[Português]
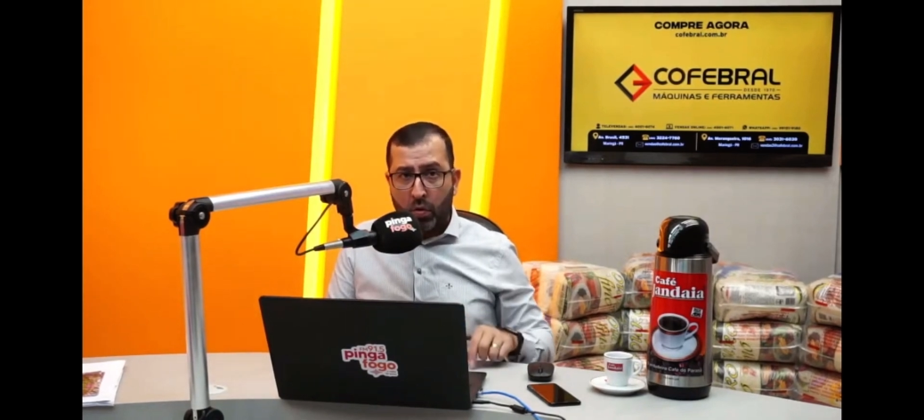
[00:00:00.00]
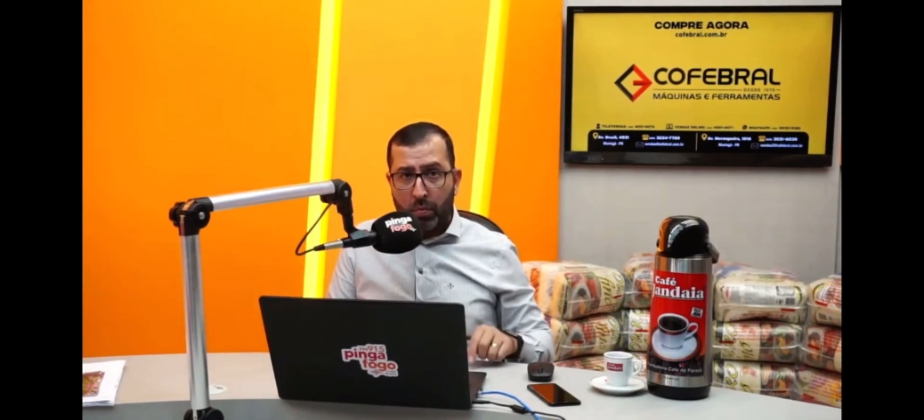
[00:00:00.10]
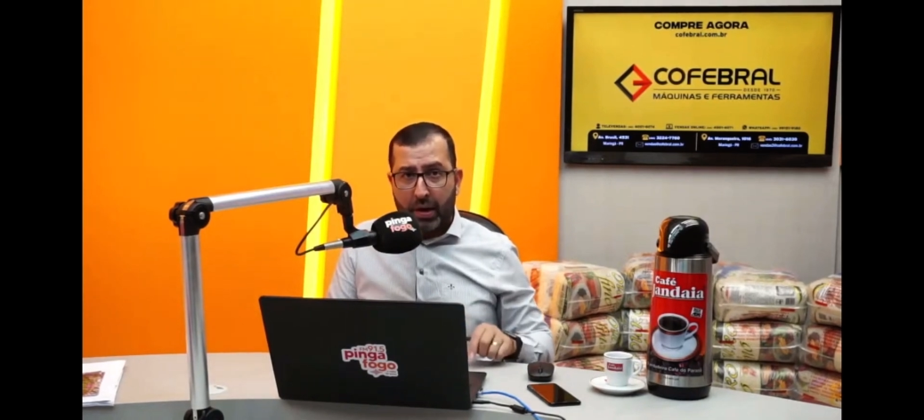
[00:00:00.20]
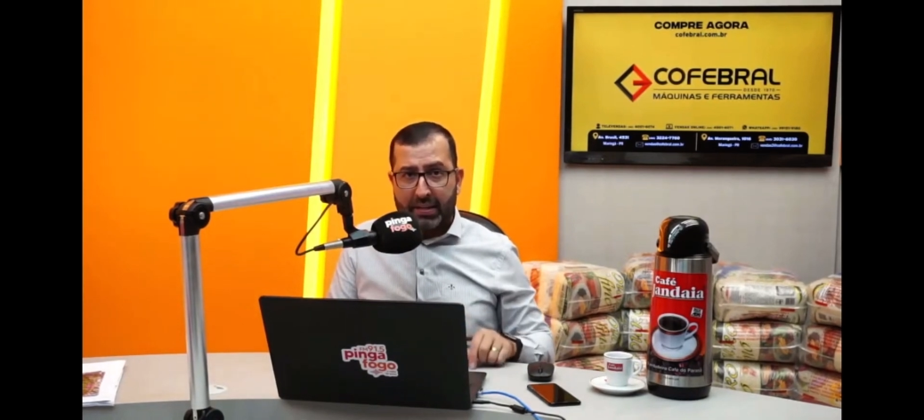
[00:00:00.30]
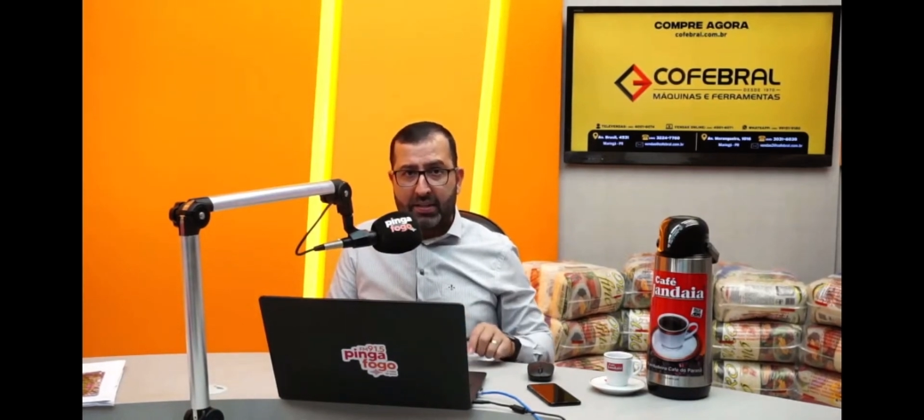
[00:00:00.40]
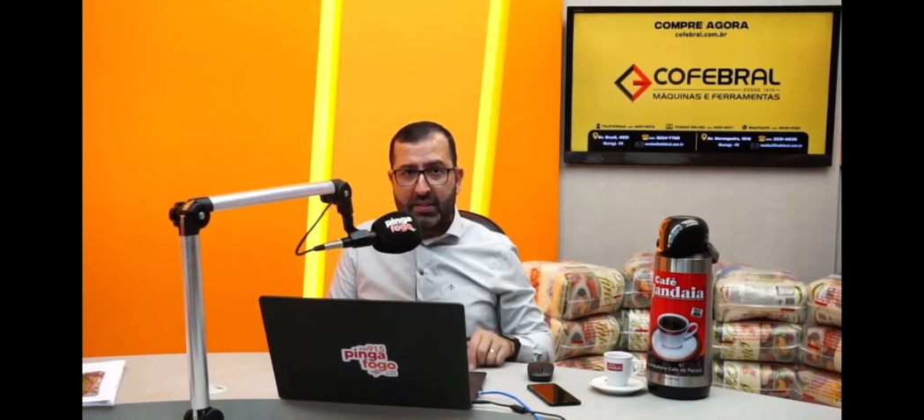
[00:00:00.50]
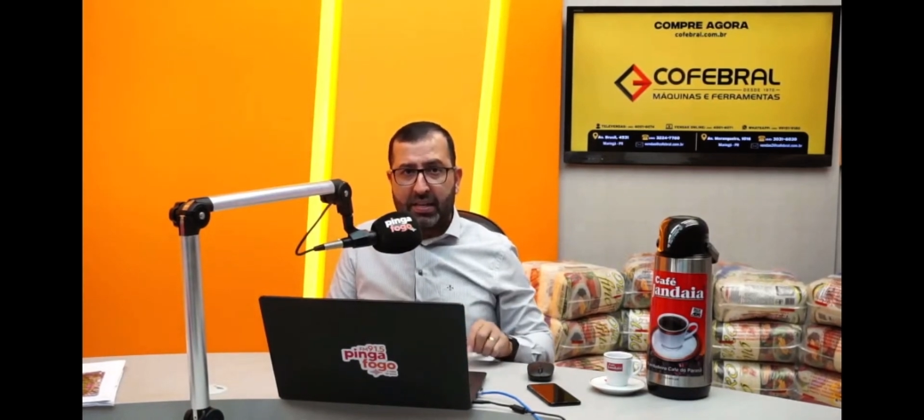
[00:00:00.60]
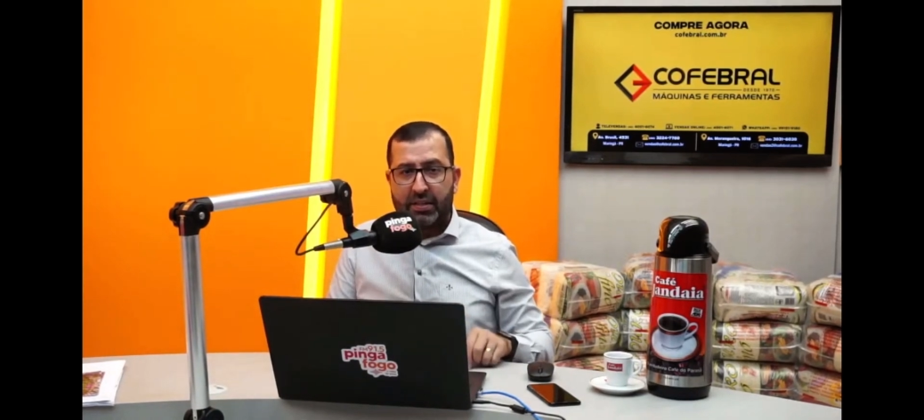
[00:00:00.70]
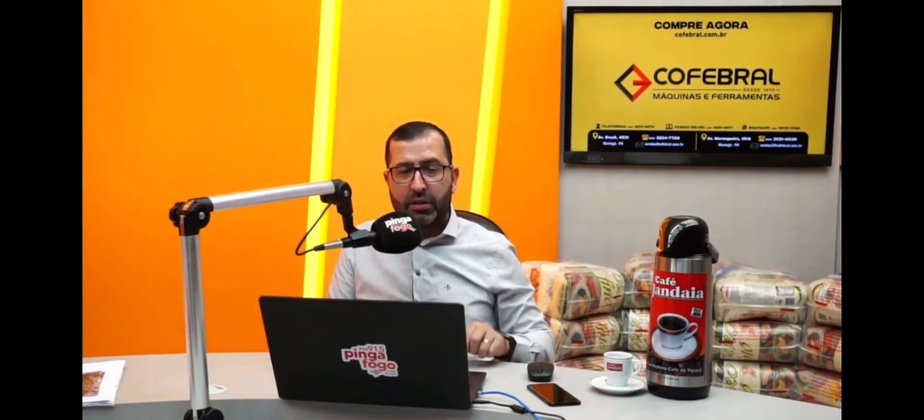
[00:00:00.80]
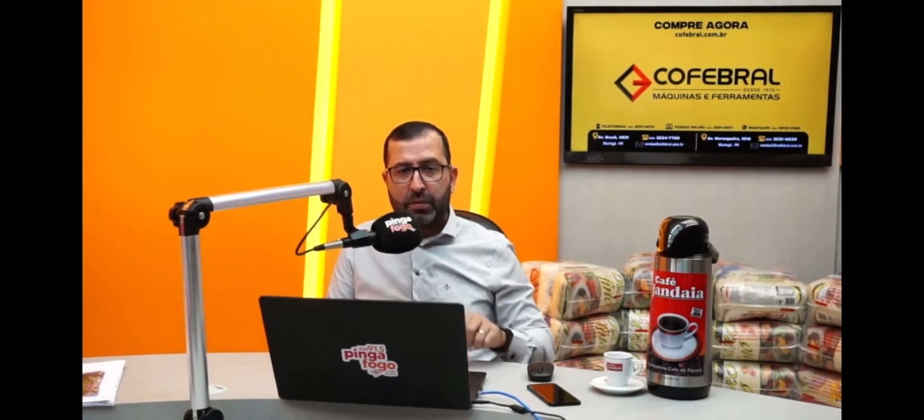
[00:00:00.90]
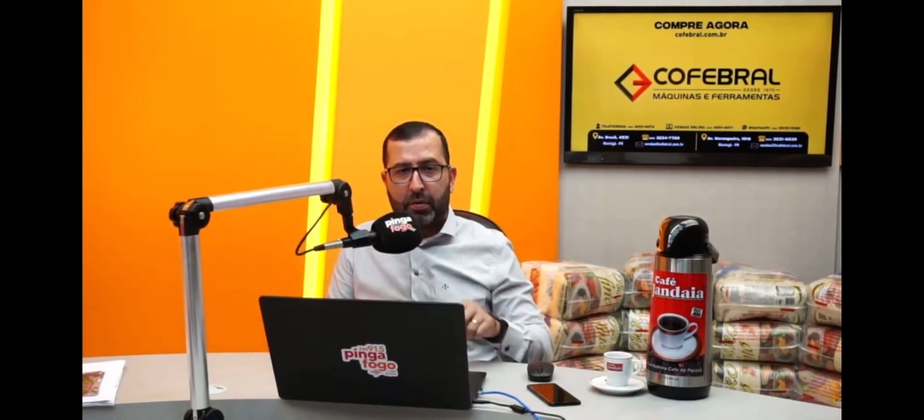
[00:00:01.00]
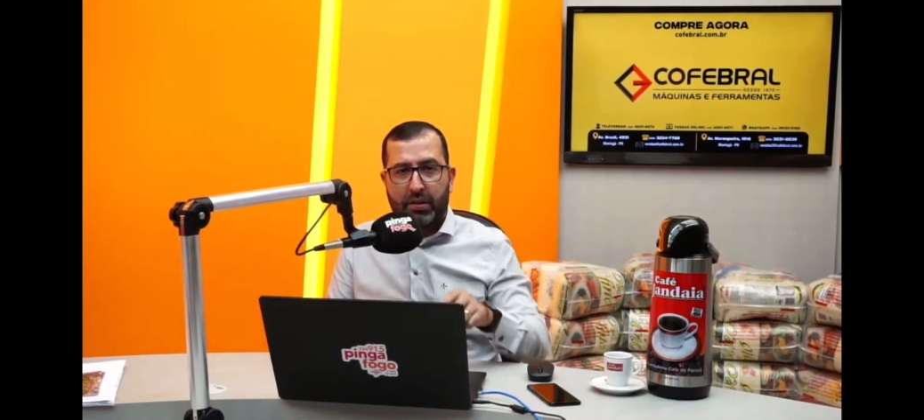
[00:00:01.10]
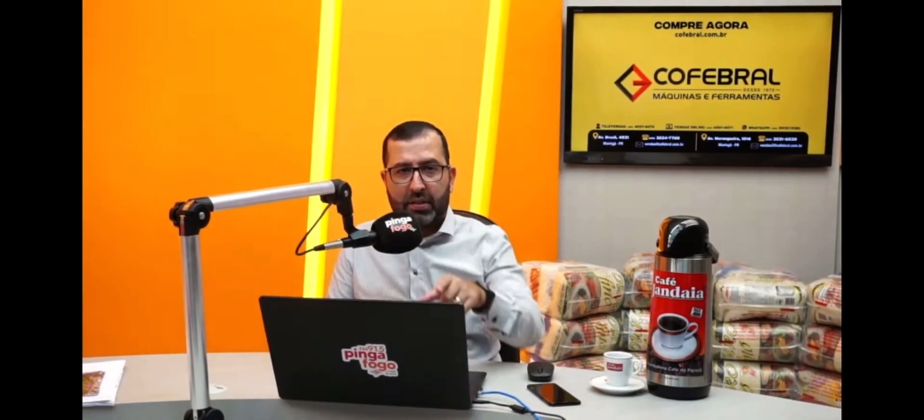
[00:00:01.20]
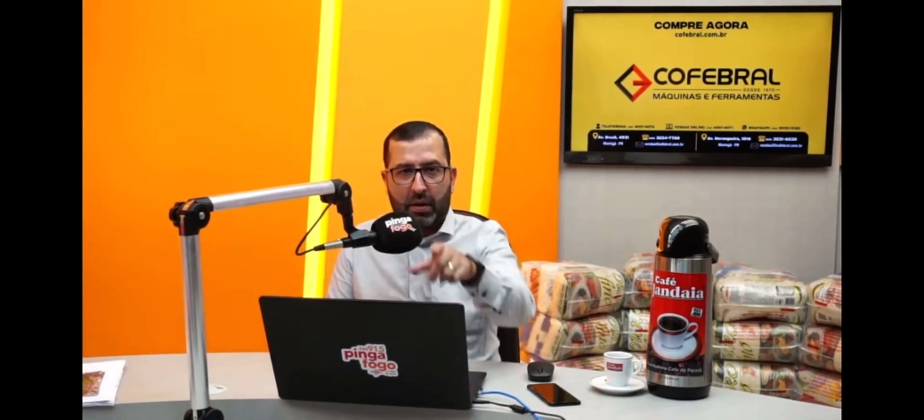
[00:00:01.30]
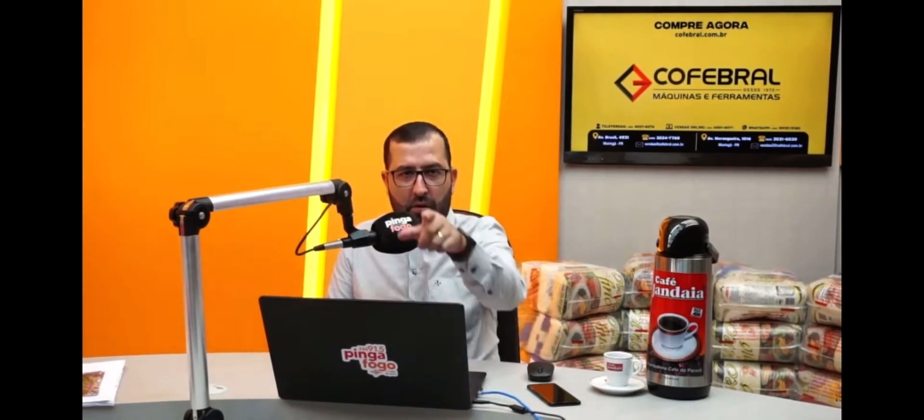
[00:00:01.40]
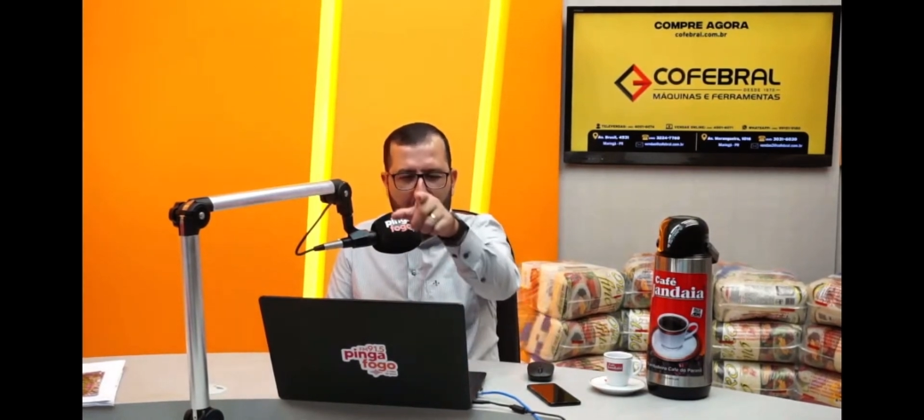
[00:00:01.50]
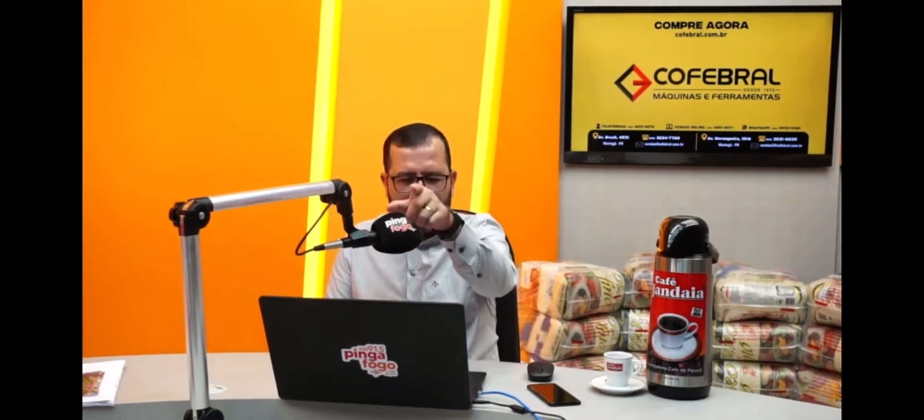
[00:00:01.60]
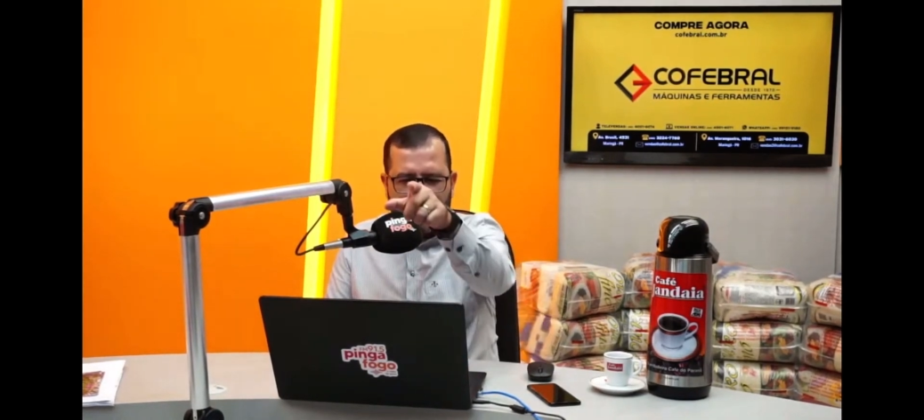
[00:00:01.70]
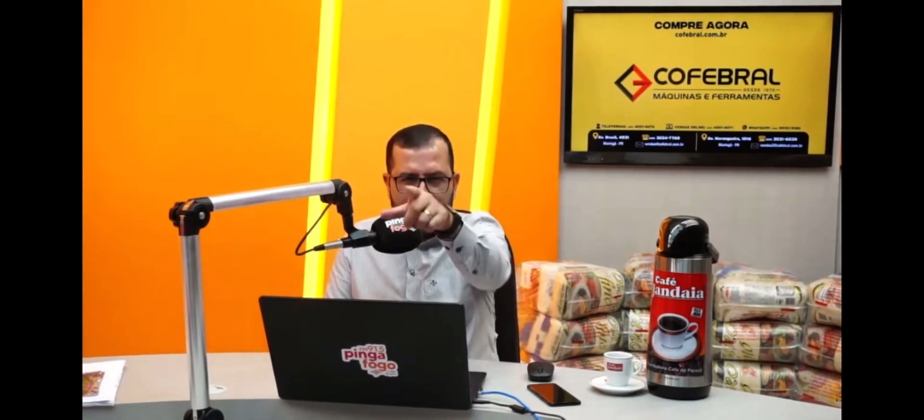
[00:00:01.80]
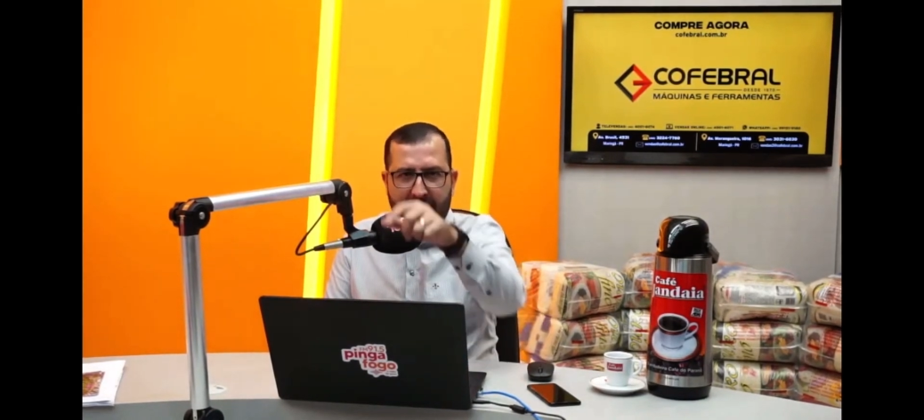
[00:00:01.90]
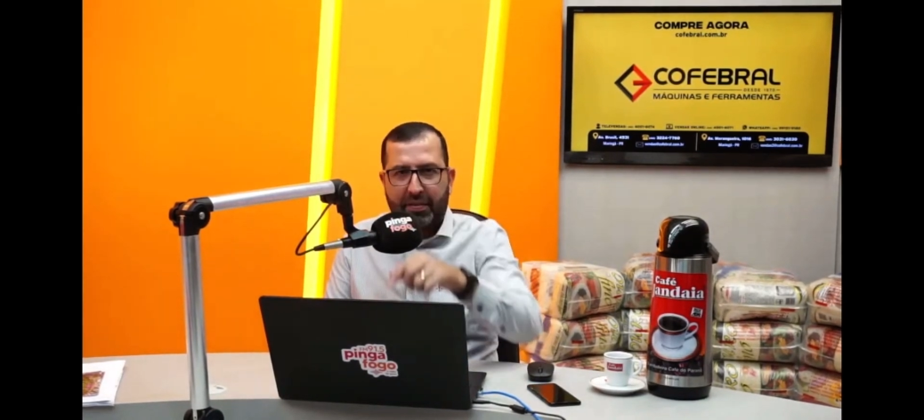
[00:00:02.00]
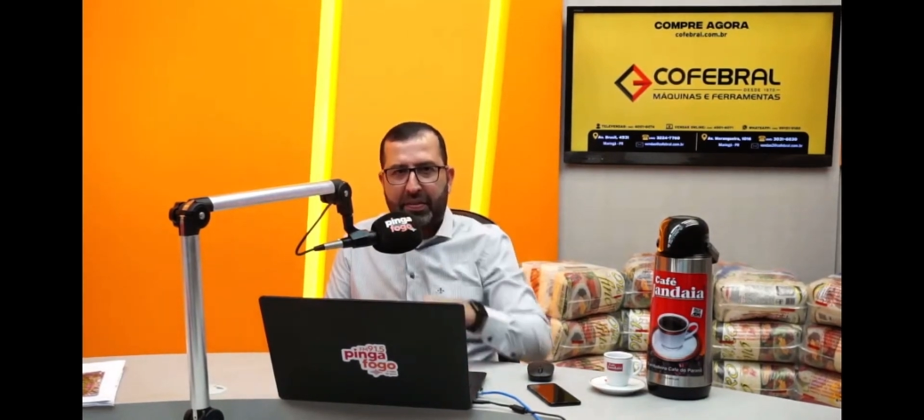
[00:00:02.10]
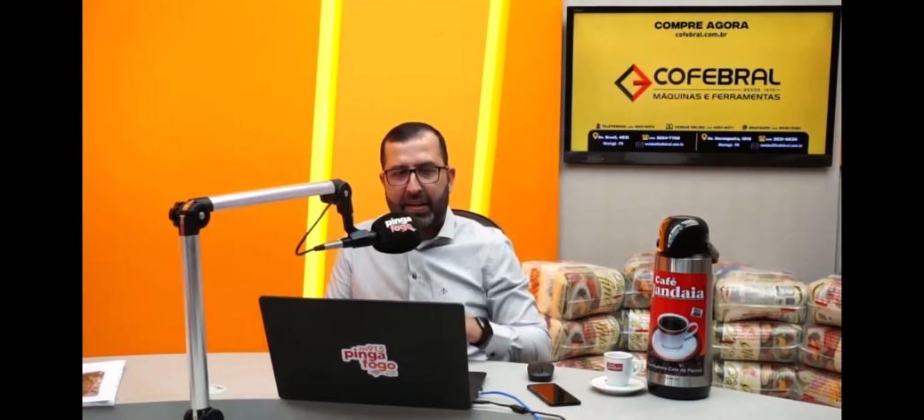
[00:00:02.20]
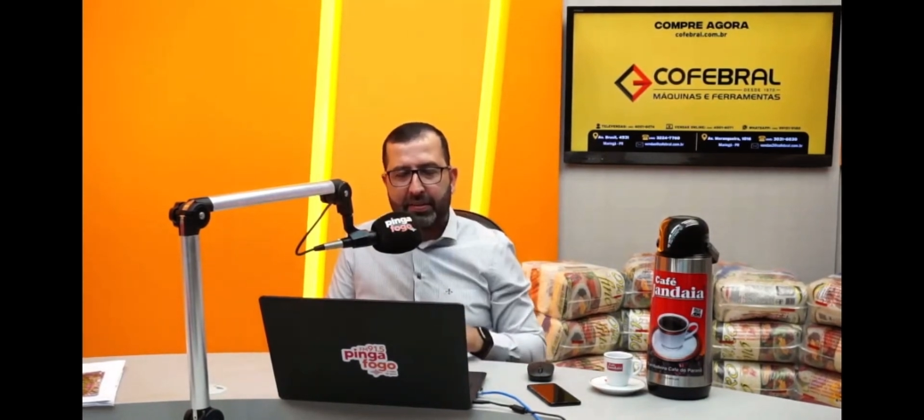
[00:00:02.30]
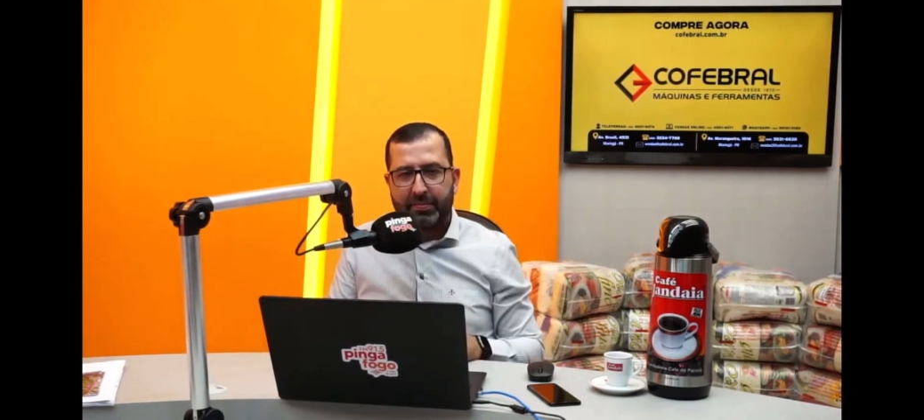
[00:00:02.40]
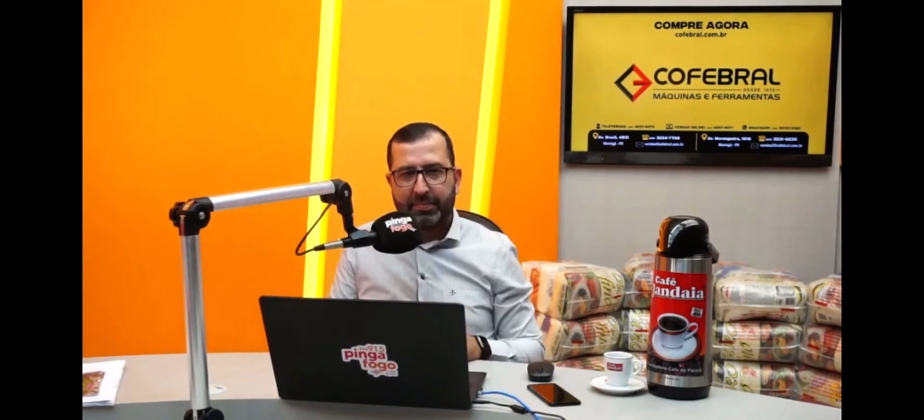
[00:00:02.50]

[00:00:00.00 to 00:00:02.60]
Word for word: como essas que a gente mostra agora aqui na TV.